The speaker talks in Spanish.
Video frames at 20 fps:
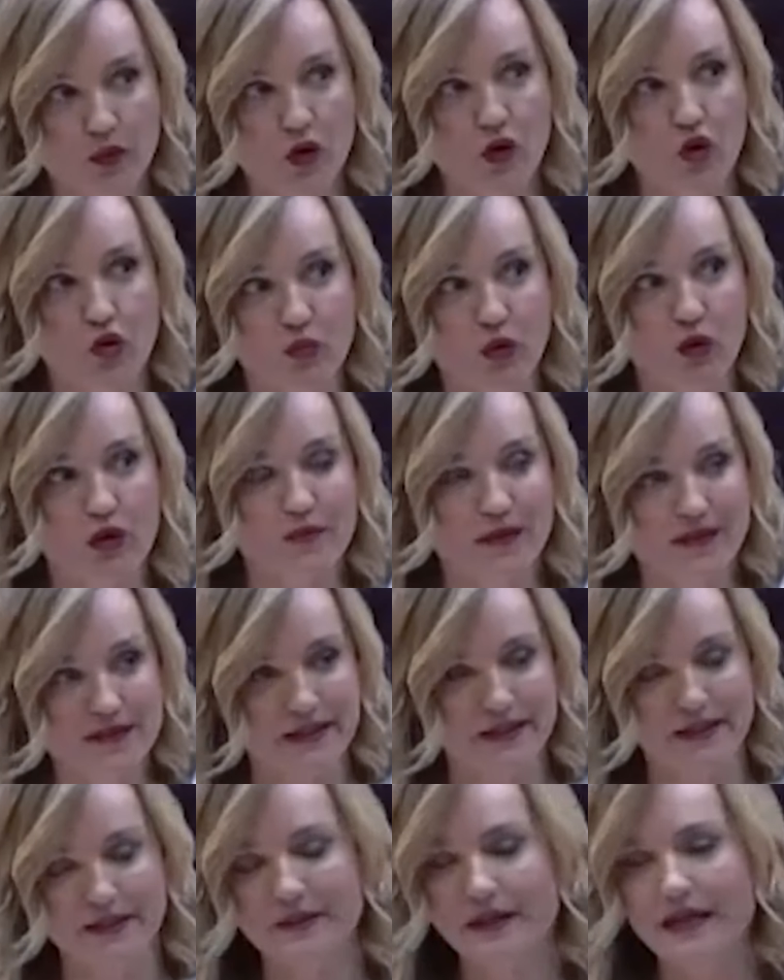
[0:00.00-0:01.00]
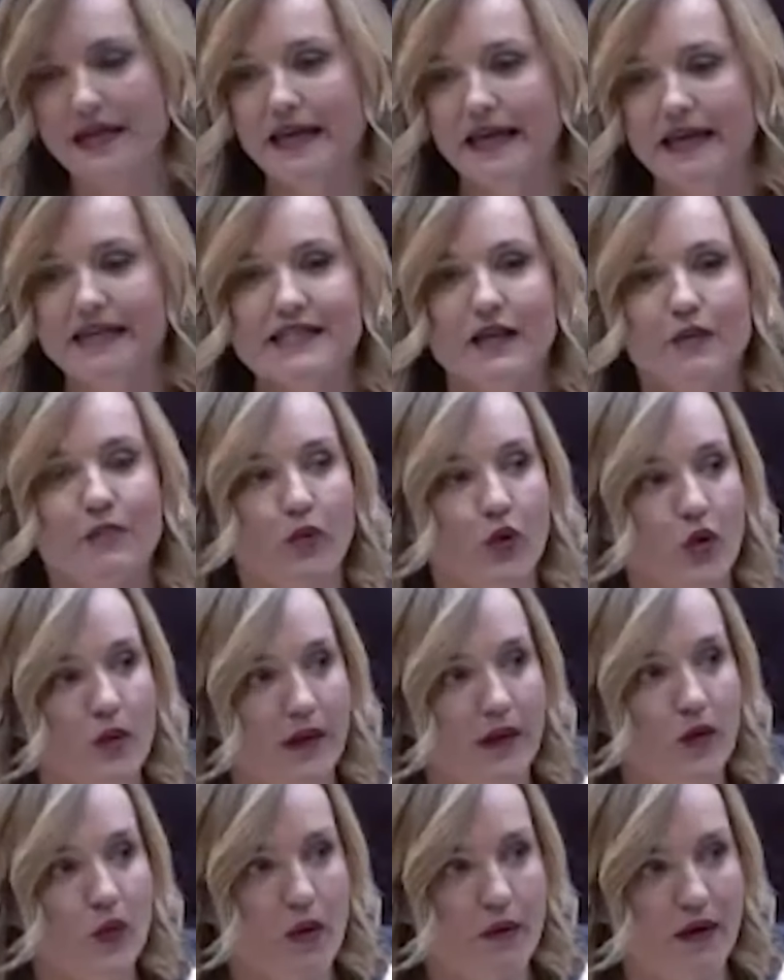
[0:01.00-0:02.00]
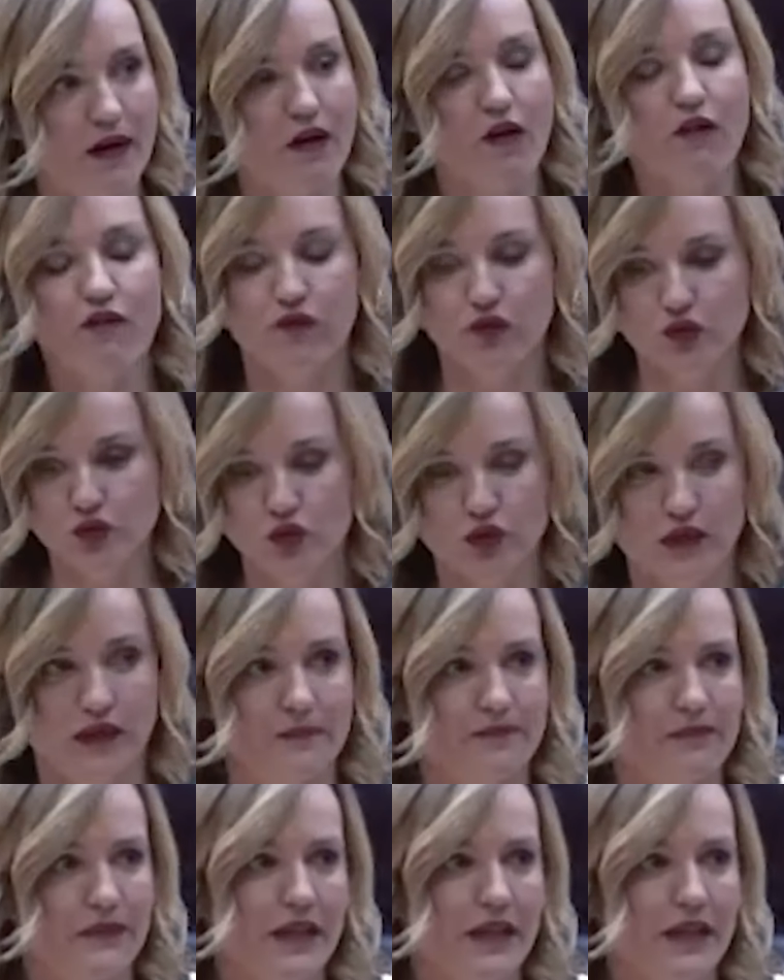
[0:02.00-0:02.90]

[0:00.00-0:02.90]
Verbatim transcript: cómo iba a ser esa prueba nueva futura.